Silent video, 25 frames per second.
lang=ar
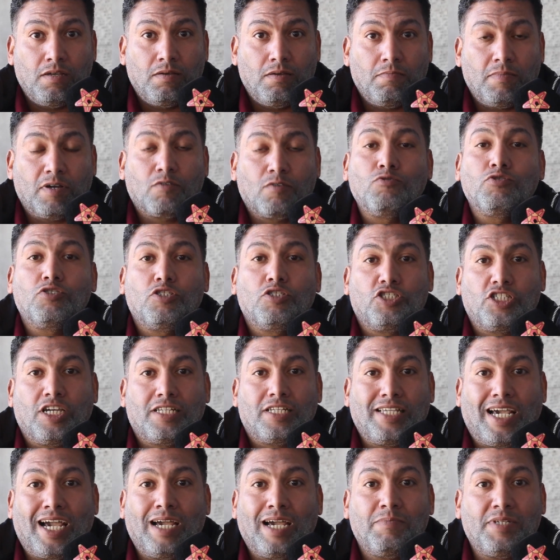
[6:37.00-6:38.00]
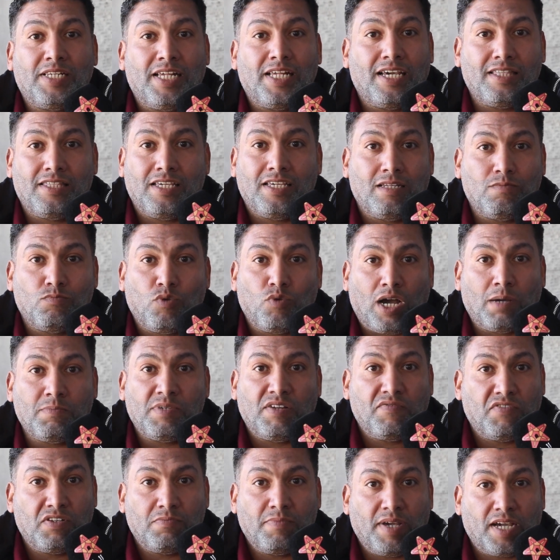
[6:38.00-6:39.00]
ما كنتش هتعامل هذه
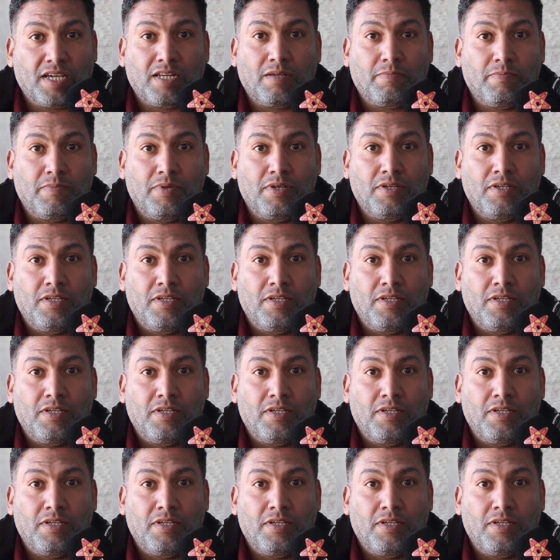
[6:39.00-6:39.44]
المعامله في المغرب